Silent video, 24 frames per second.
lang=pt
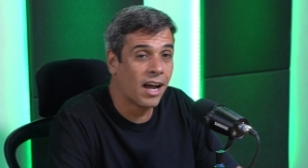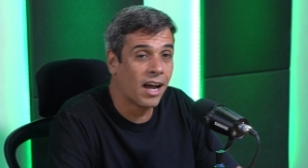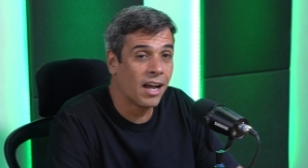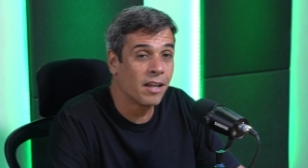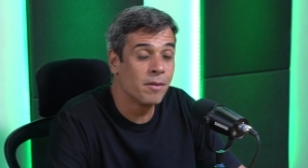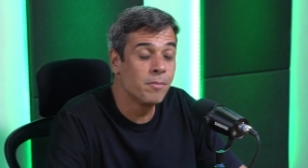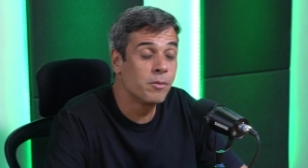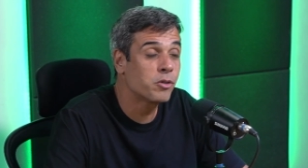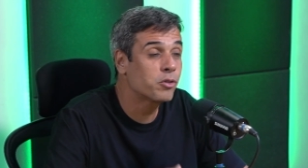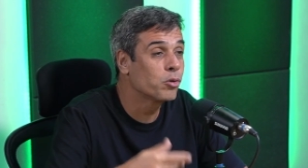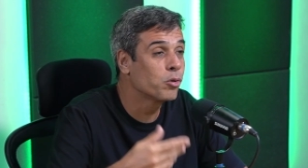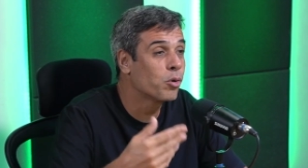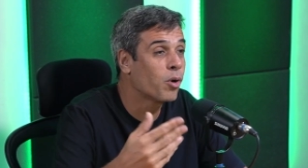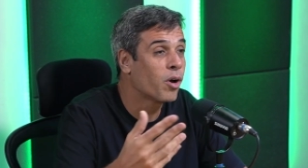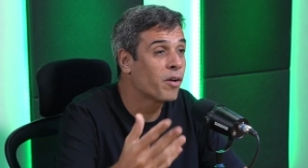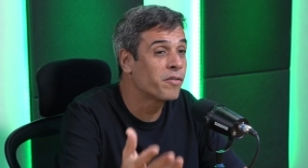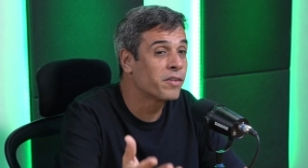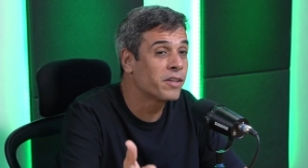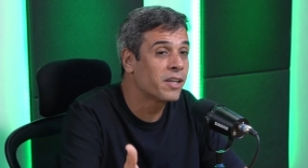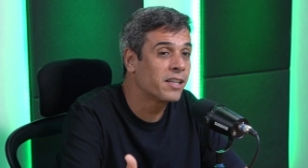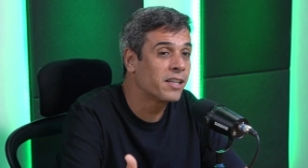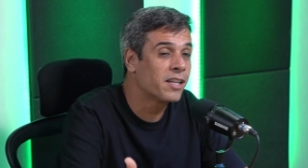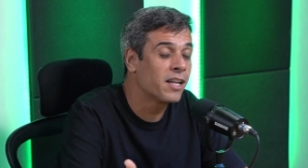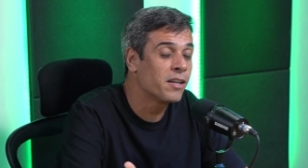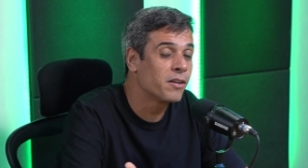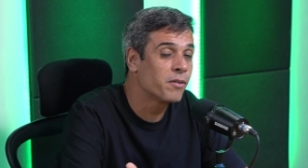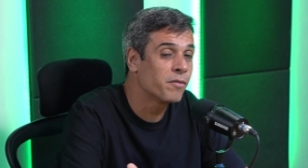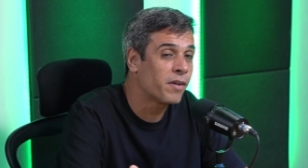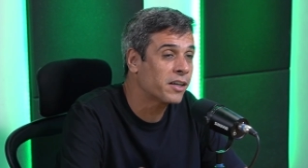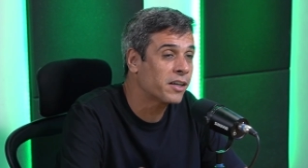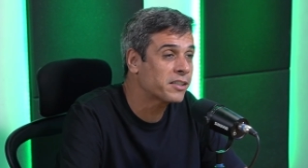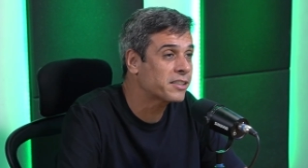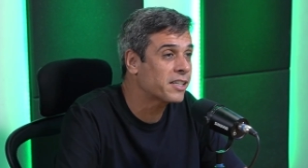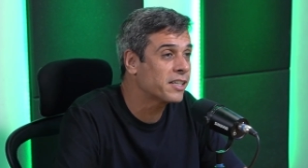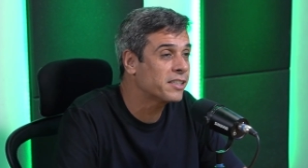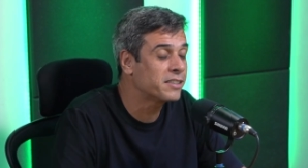ele misturou a vida dele no
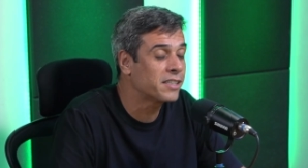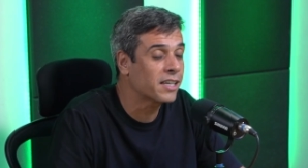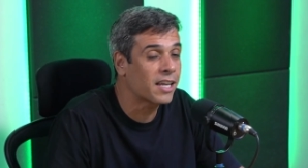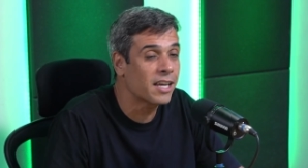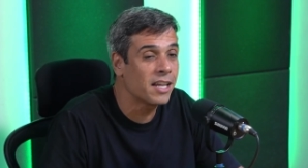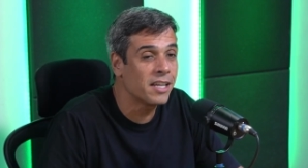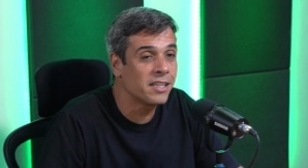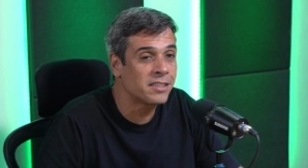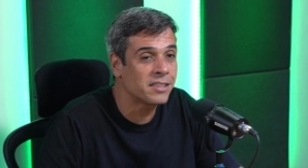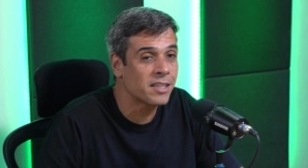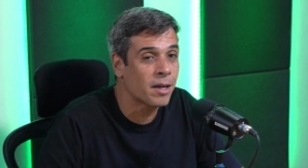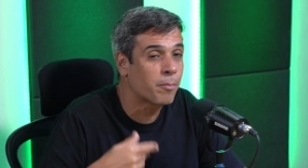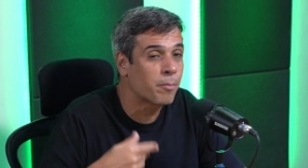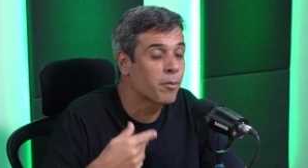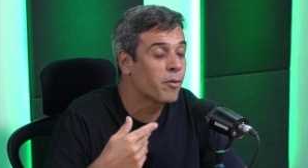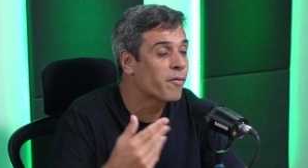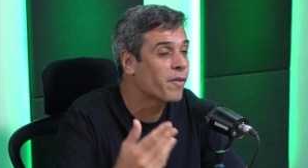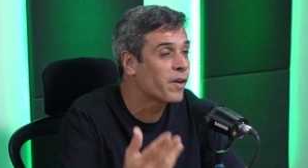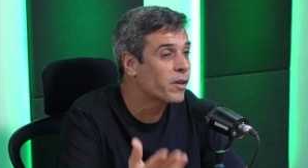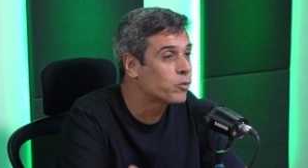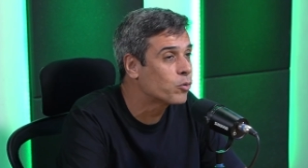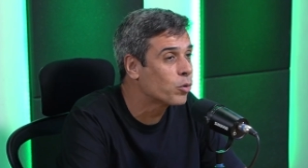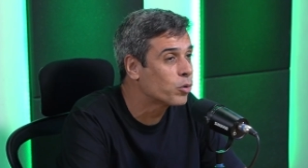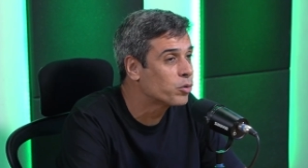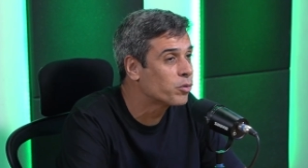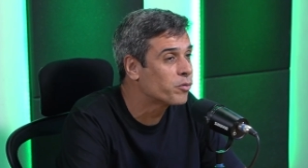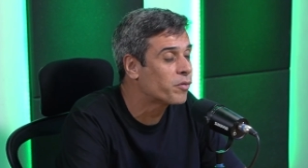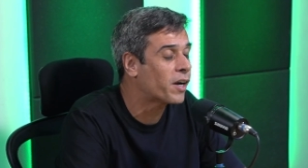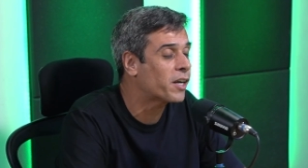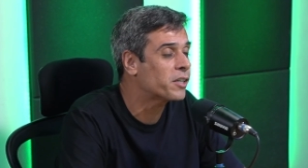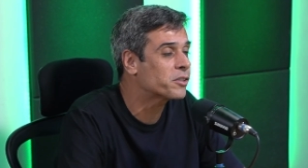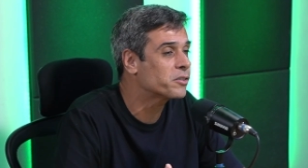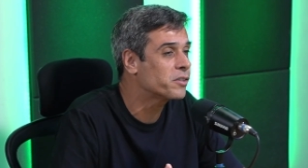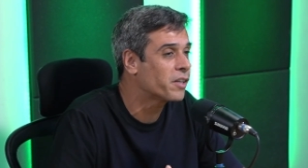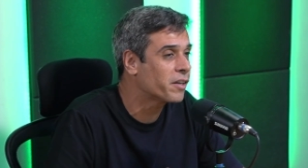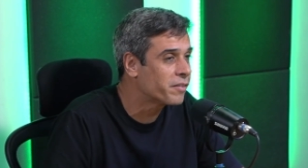Vasco, quer dizer que ele se aproveitou do
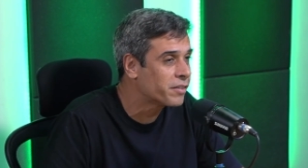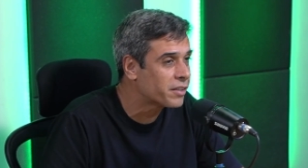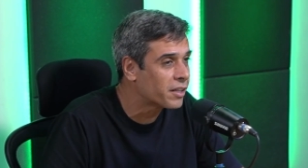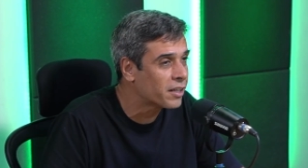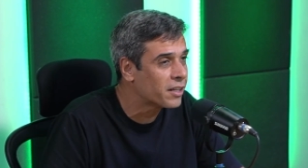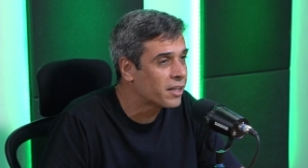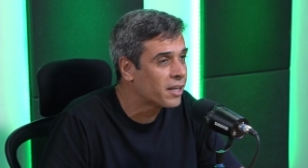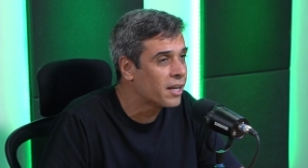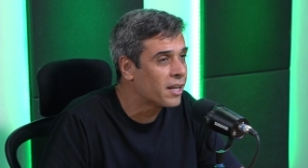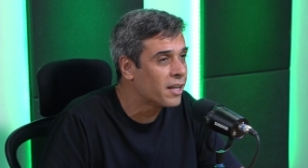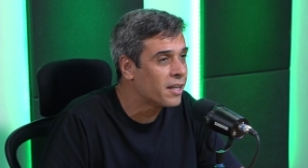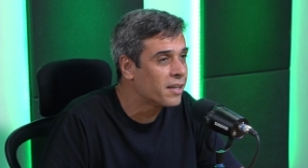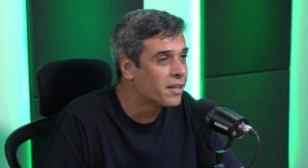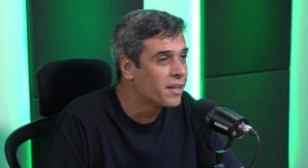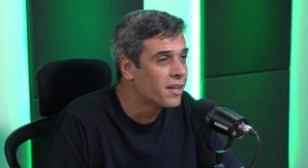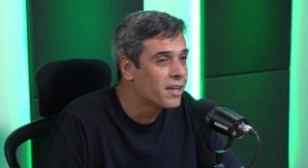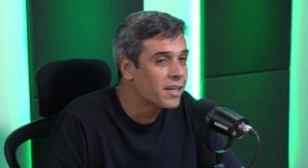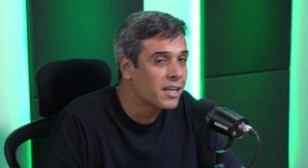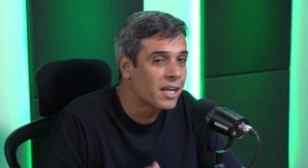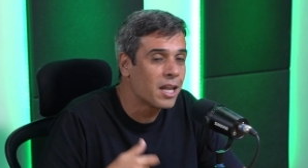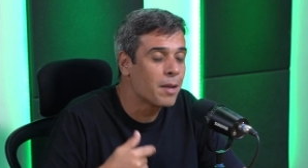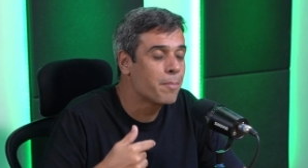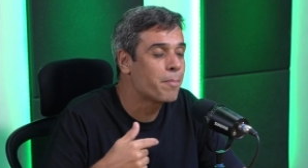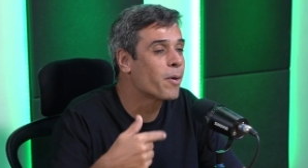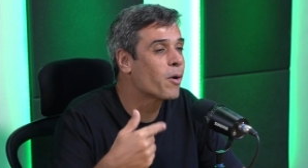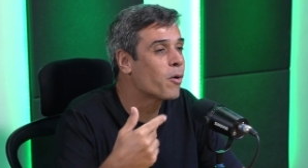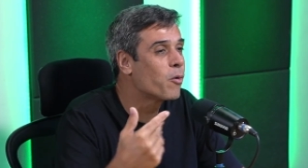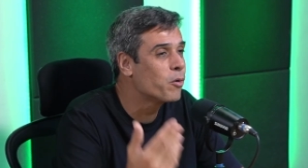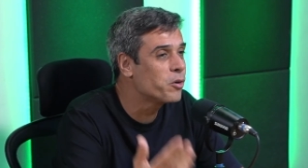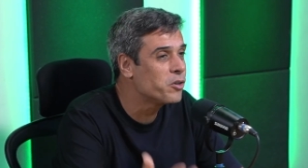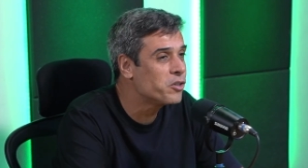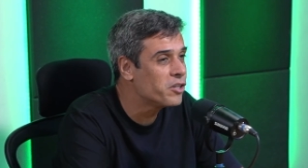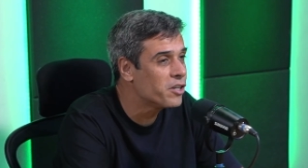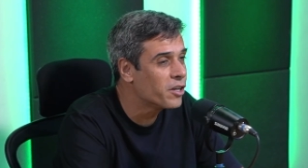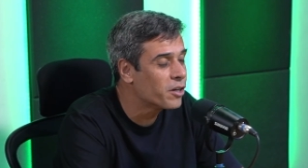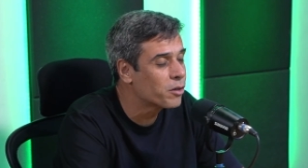Vasco na vida dele, que ele pegou
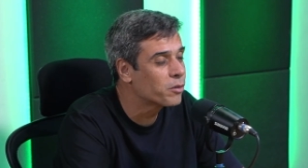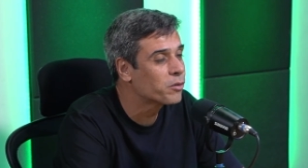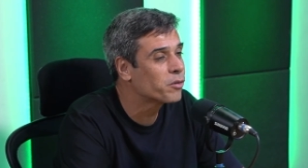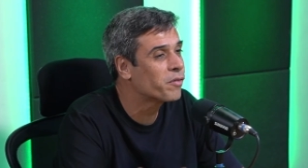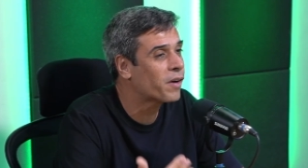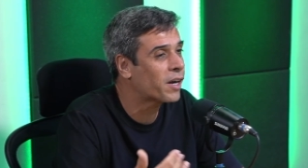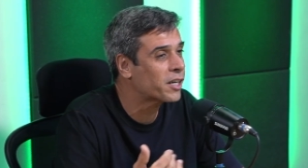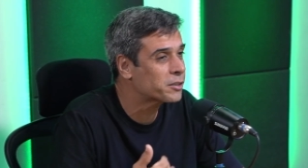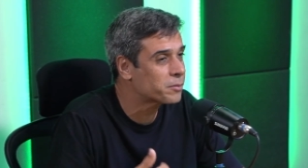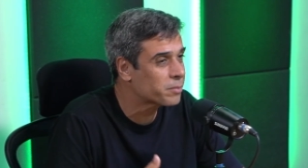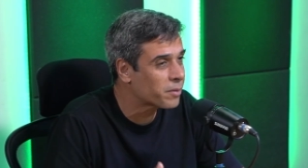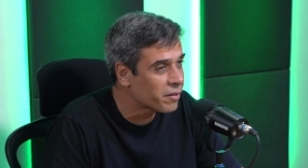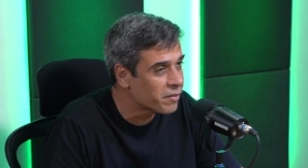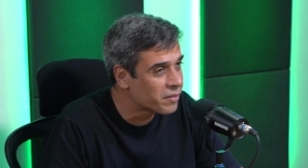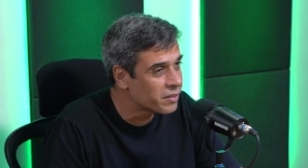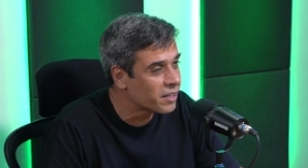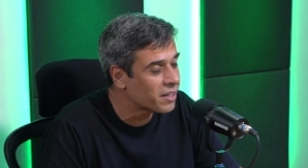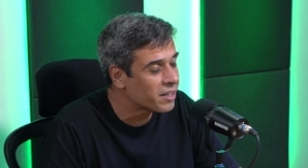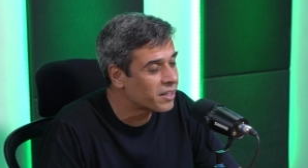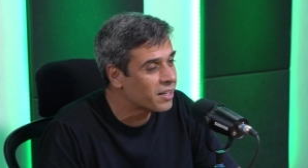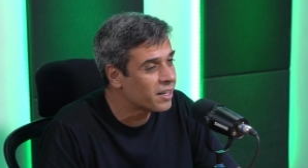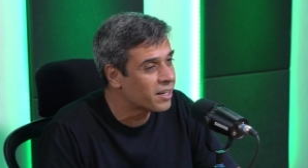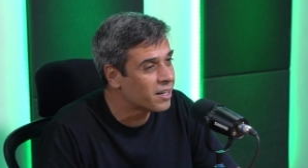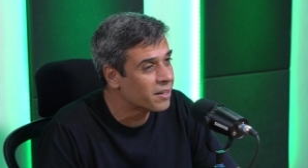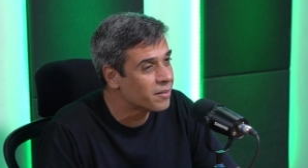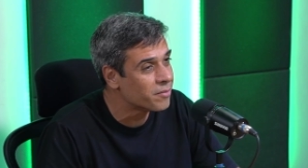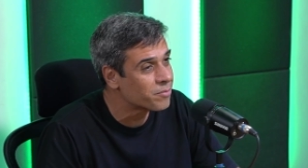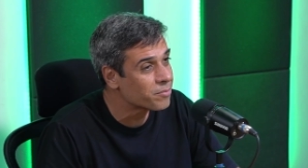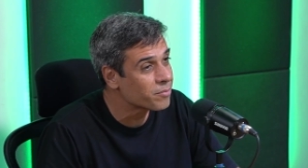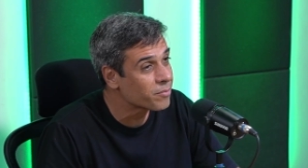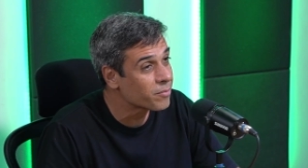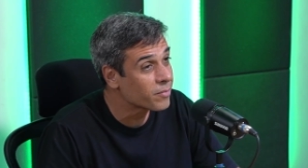o dinheiro do Vasco na vida dele.